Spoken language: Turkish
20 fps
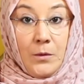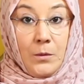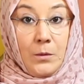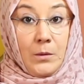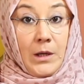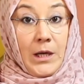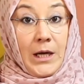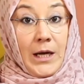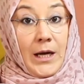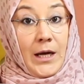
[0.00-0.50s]

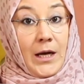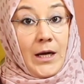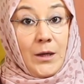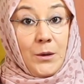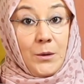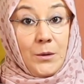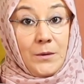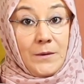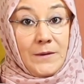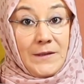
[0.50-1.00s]

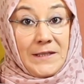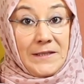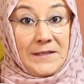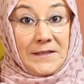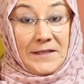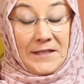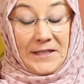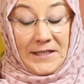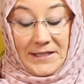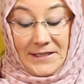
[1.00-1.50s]
Wow dedi
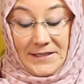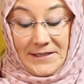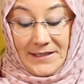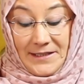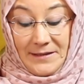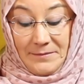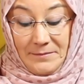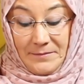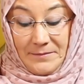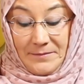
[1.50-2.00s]

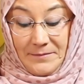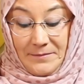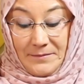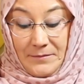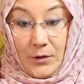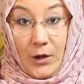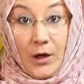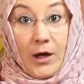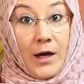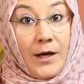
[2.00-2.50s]
Erdem.
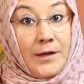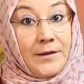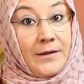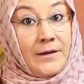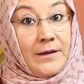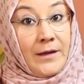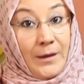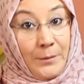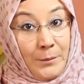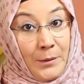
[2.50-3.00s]

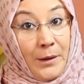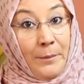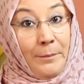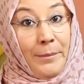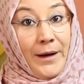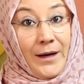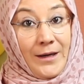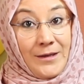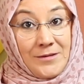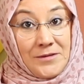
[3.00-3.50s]
Anneme
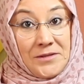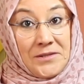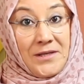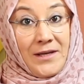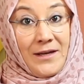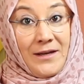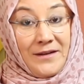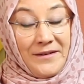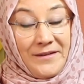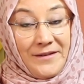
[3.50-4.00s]
bak
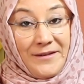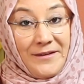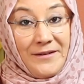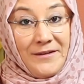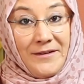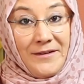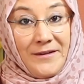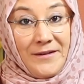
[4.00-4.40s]
sen.